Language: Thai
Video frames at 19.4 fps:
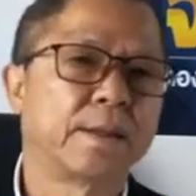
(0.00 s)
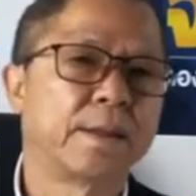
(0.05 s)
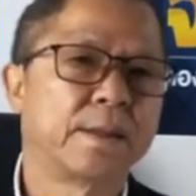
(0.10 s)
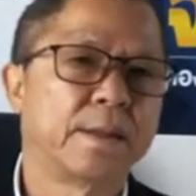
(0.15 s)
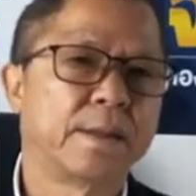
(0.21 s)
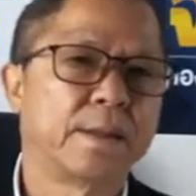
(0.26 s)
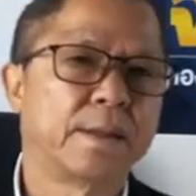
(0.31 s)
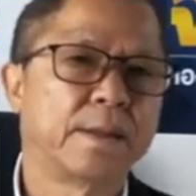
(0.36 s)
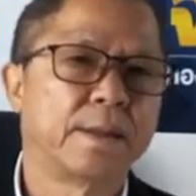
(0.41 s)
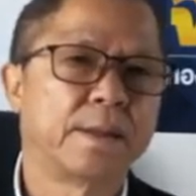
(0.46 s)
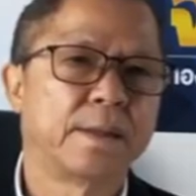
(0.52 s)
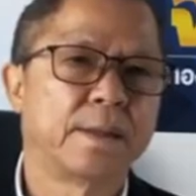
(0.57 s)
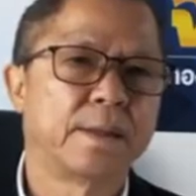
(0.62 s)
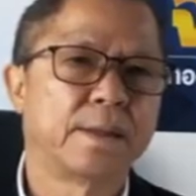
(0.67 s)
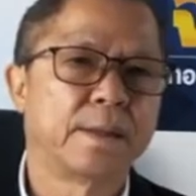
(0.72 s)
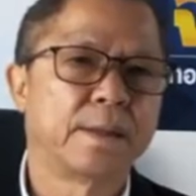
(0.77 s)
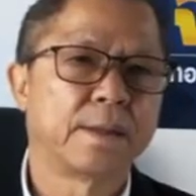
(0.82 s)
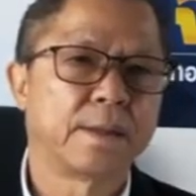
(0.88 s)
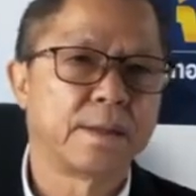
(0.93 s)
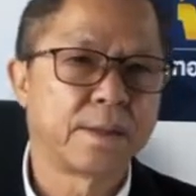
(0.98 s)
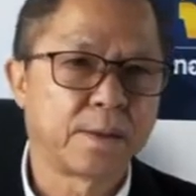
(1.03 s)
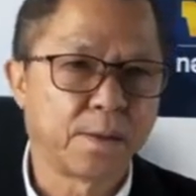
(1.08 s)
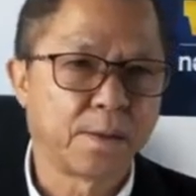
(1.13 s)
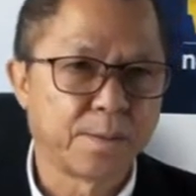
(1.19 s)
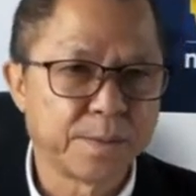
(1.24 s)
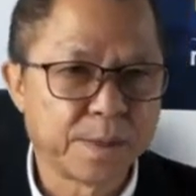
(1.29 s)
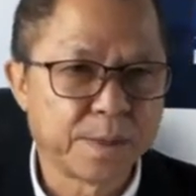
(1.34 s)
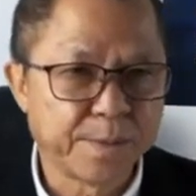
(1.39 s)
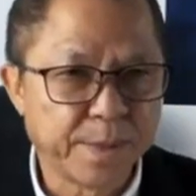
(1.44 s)
มอบตัวกับตำรวจโรง
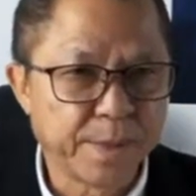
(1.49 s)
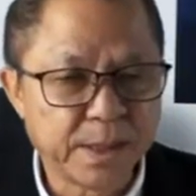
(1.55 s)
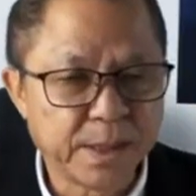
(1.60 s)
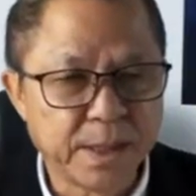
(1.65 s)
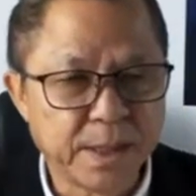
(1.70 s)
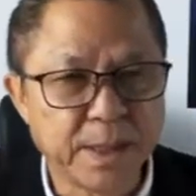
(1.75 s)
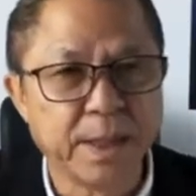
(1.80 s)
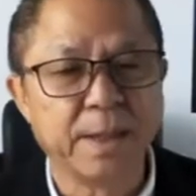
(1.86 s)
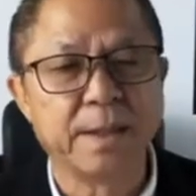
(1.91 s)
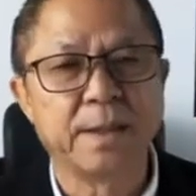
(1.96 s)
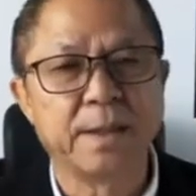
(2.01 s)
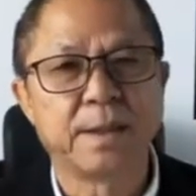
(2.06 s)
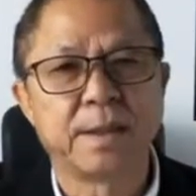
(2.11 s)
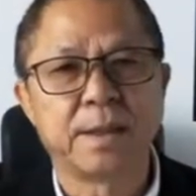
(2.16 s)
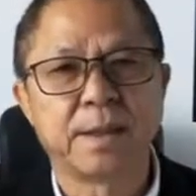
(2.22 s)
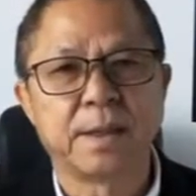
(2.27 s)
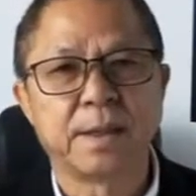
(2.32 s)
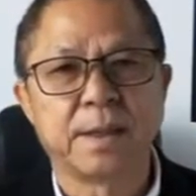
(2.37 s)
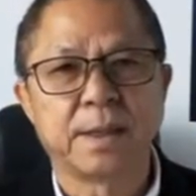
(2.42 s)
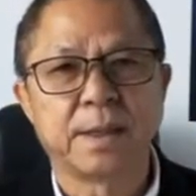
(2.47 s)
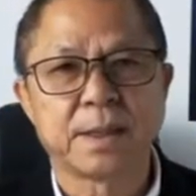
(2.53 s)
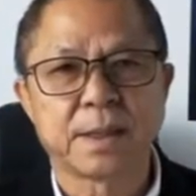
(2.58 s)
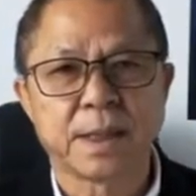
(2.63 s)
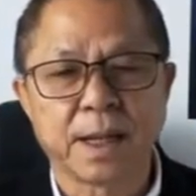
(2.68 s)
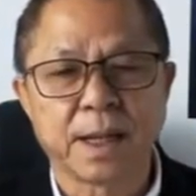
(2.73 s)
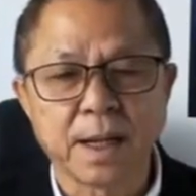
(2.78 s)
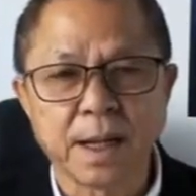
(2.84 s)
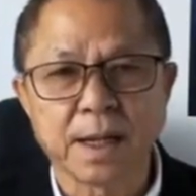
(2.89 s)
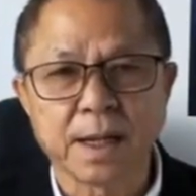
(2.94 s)
พักเมืองระยอง
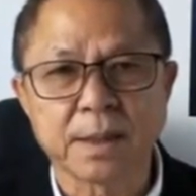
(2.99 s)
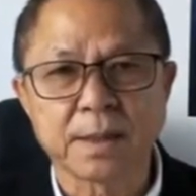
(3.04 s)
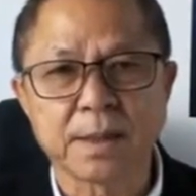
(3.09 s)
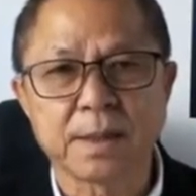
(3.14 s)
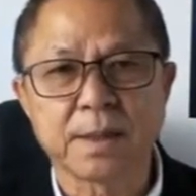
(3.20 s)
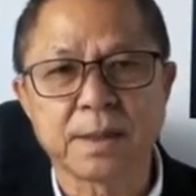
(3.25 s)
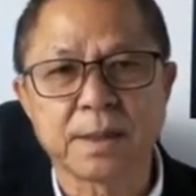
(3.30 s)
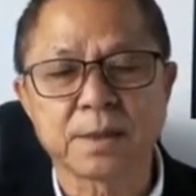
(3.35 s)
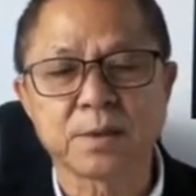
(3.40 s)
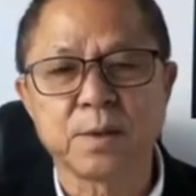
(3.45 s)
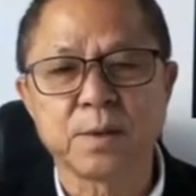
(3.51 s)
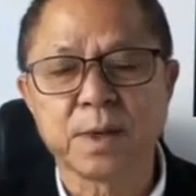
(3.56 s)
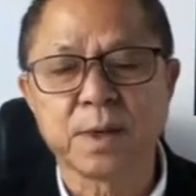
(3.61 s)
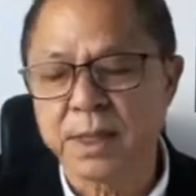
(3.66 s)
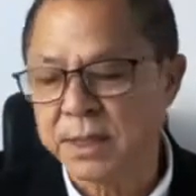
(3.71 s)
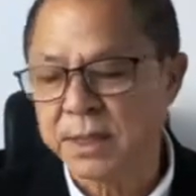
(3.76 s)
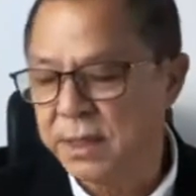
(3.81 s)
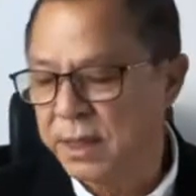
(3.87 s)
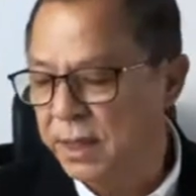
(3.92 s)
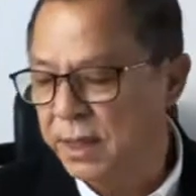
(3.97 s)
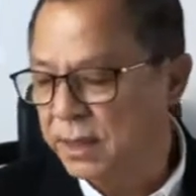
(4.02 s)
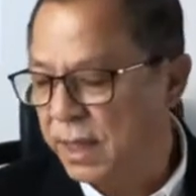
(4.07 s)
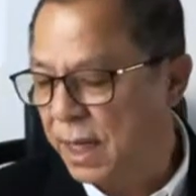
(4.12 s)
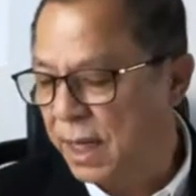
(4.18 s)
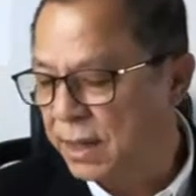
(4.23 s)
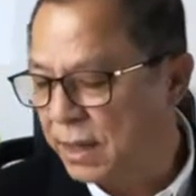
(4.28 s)
ถูกส่งตัวให้อัยการ